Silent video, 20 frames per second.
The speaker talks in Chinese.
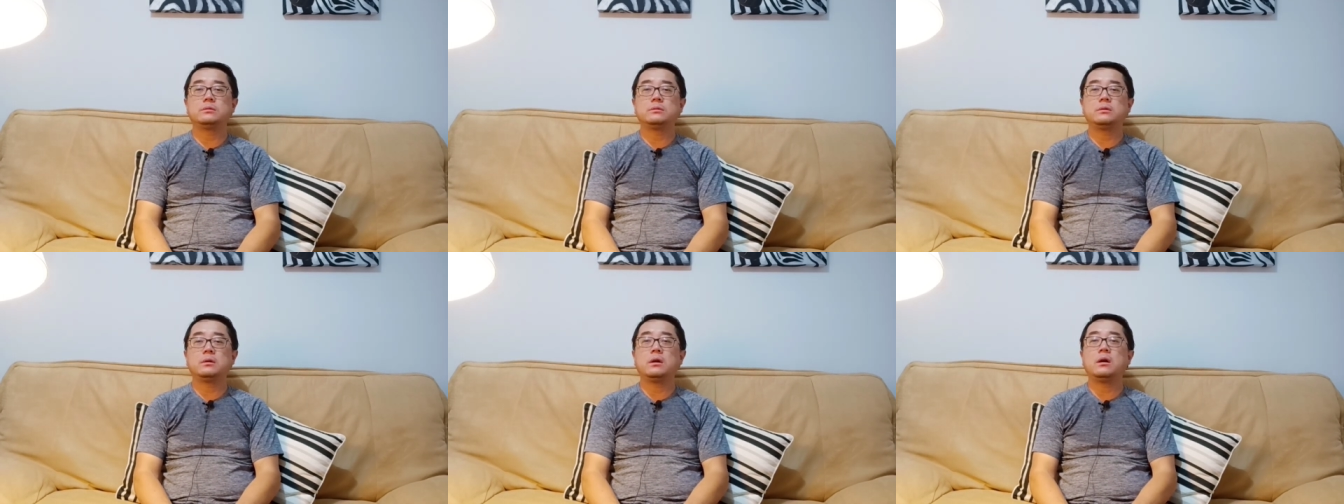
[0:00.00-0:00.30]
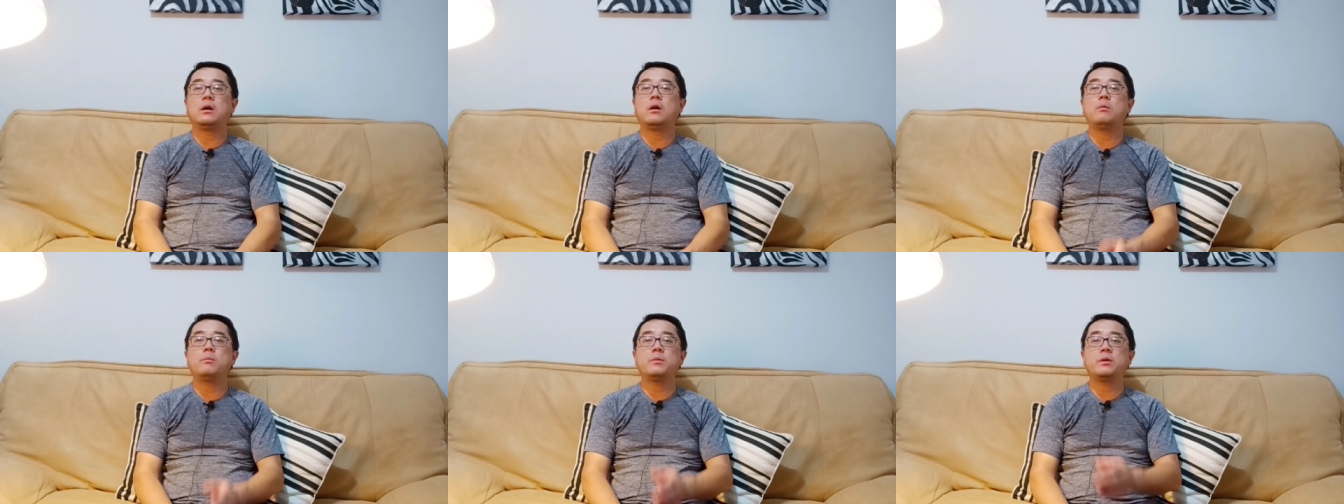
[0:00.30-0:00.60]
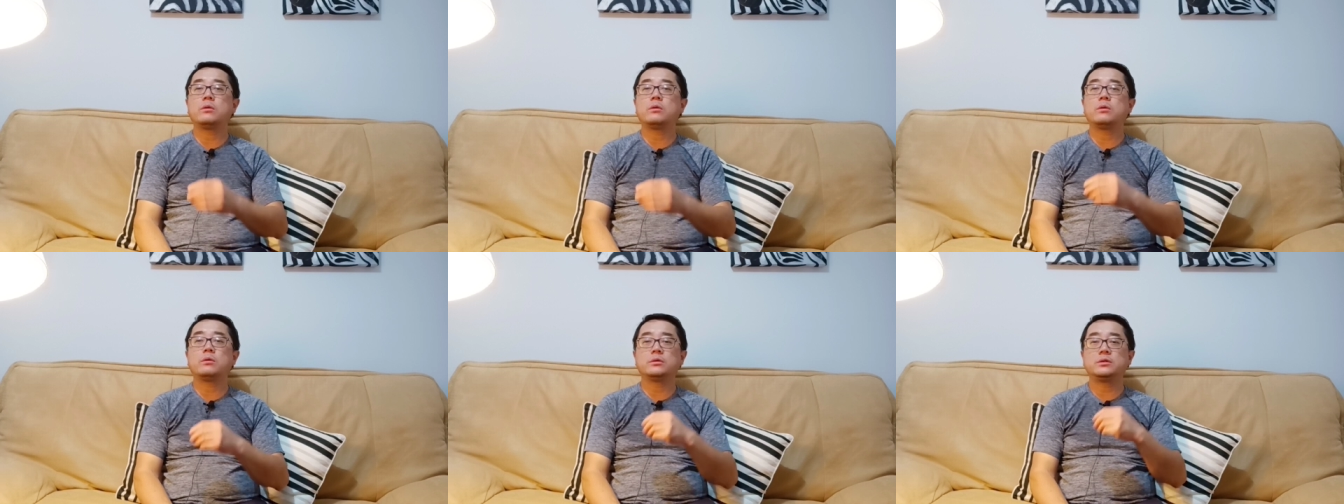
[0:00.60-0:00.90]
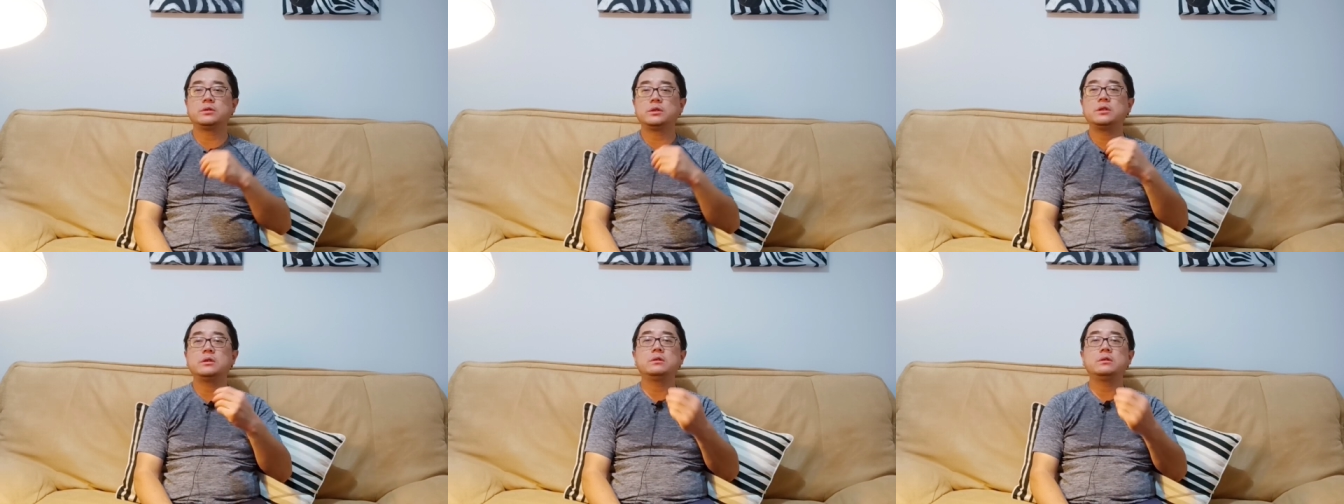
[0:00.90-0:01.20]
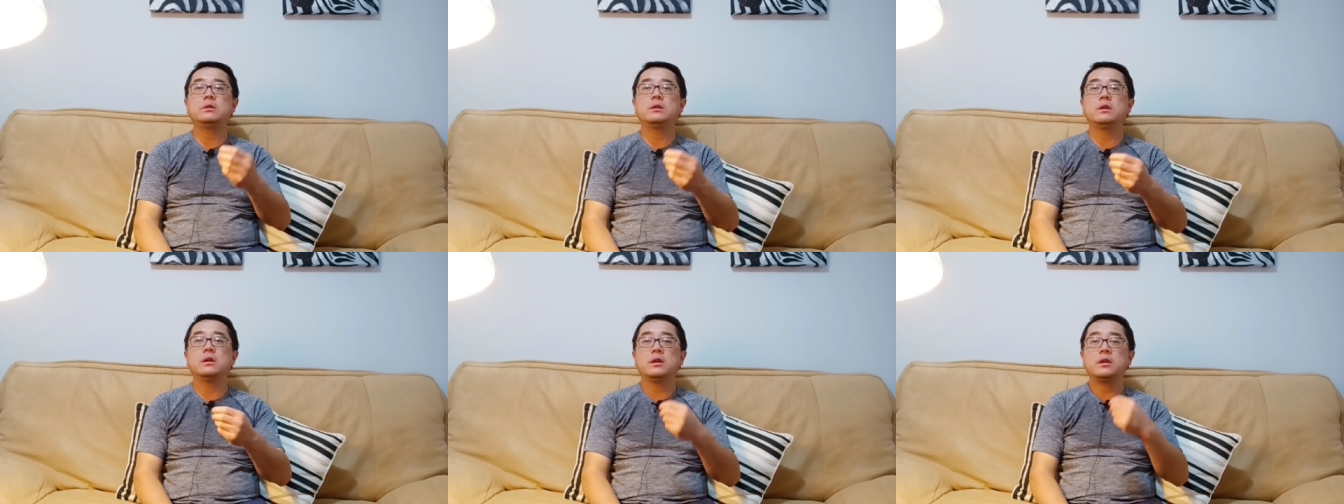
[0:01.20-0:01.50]
奥密克戎侵
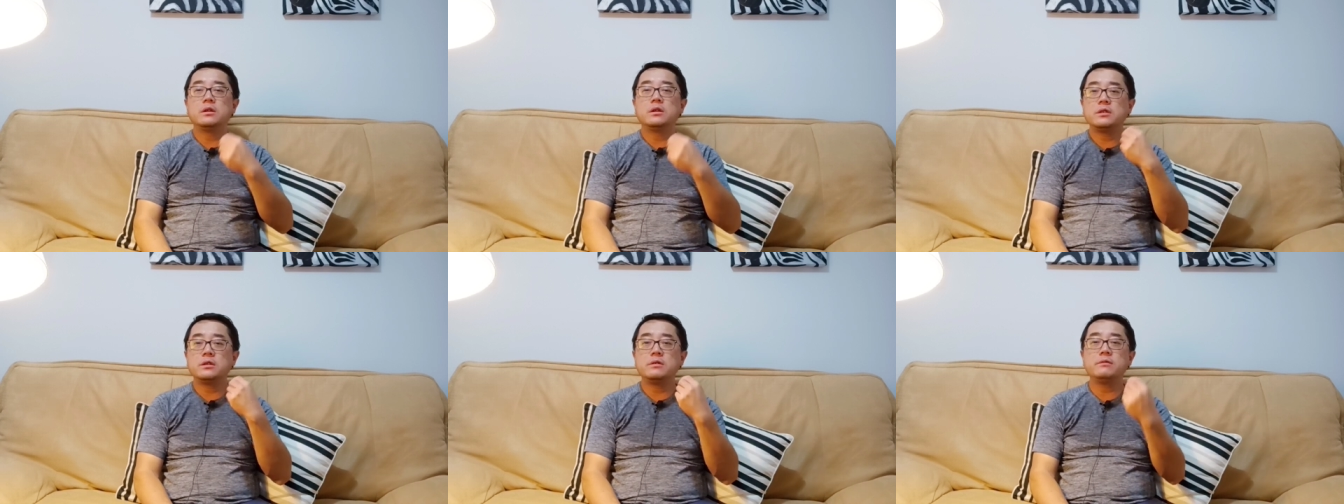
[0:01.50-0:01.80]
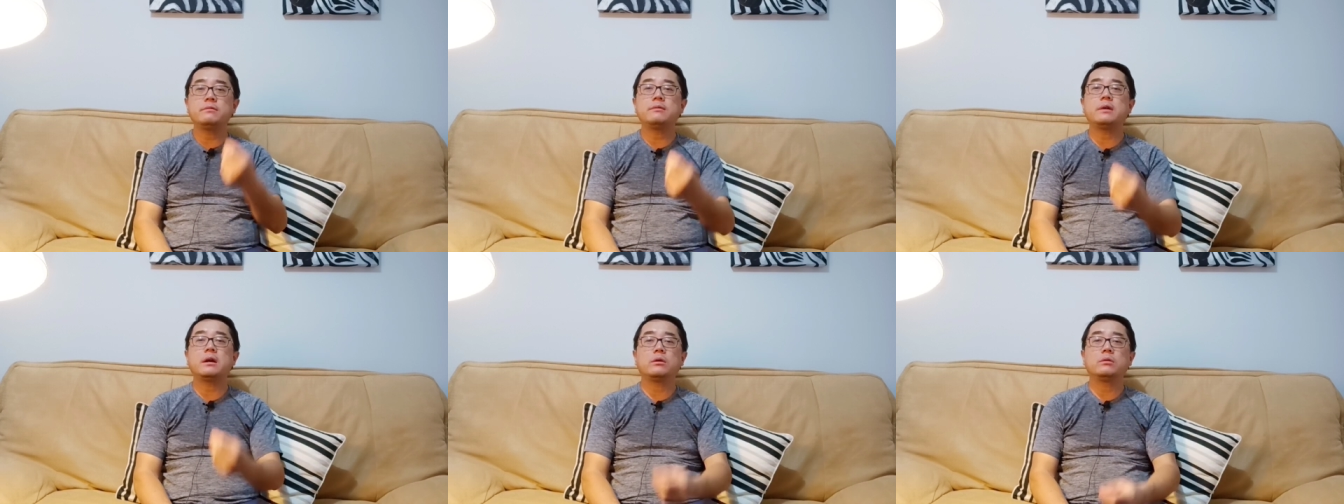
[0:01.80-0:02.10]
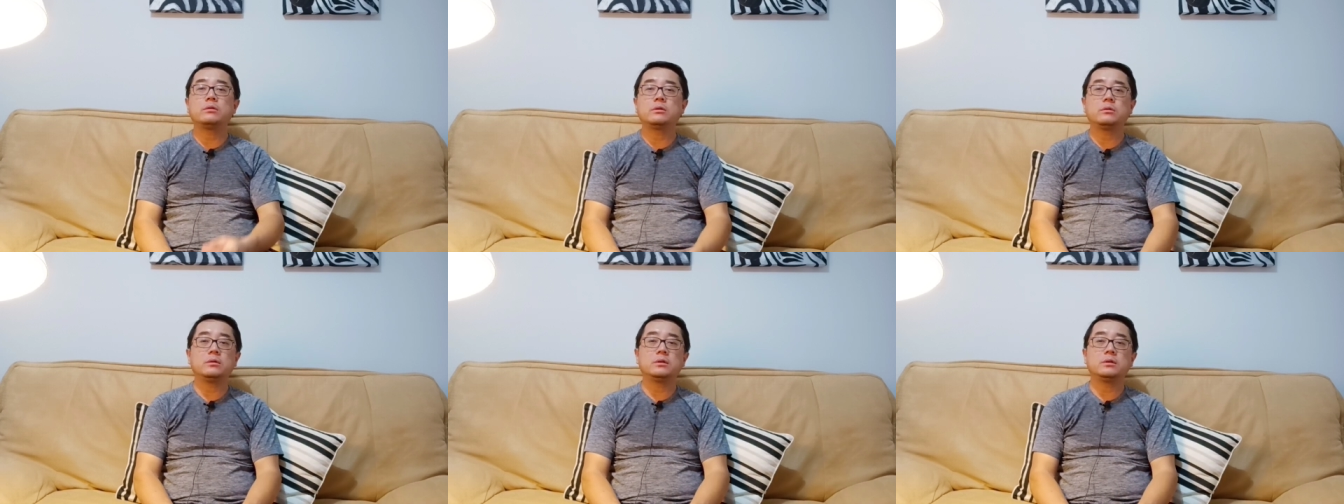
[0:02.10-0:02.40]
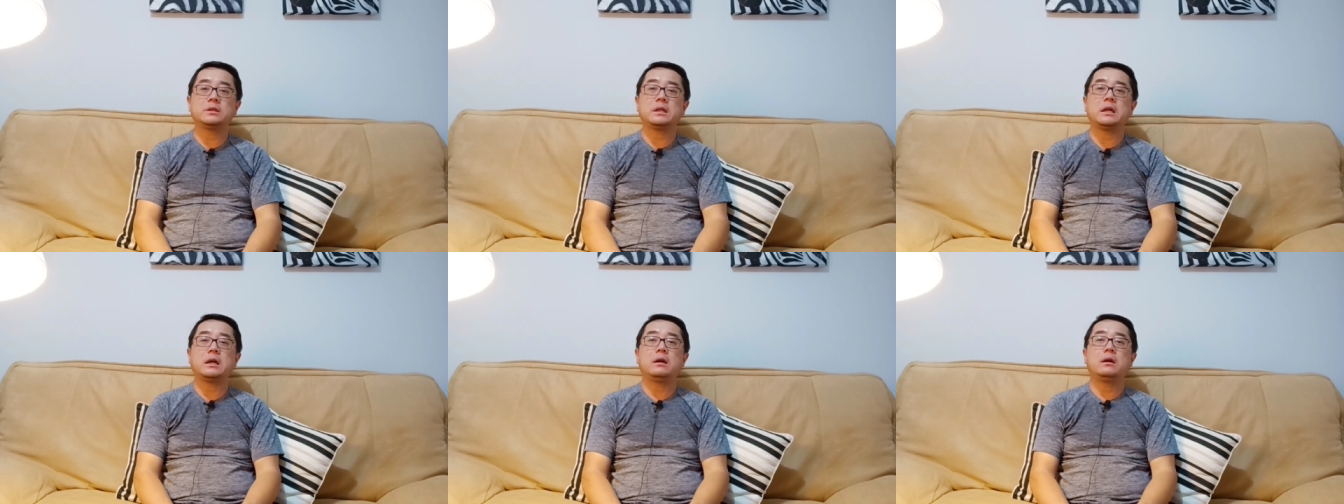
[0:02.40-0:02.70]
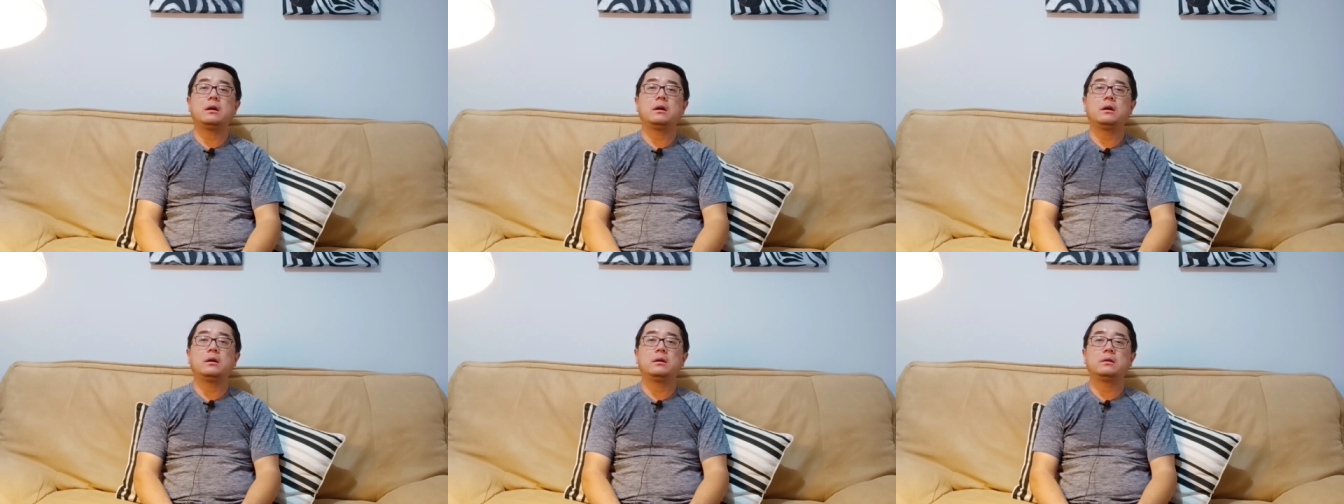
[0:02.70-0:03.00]
侵犯过的国家，
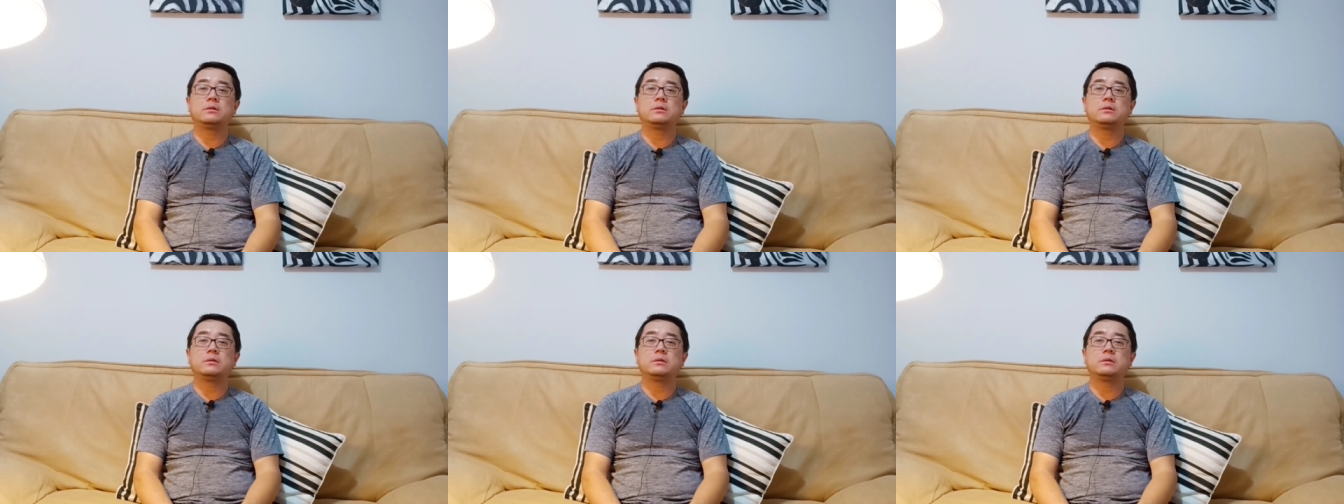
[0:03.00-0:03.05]
啊，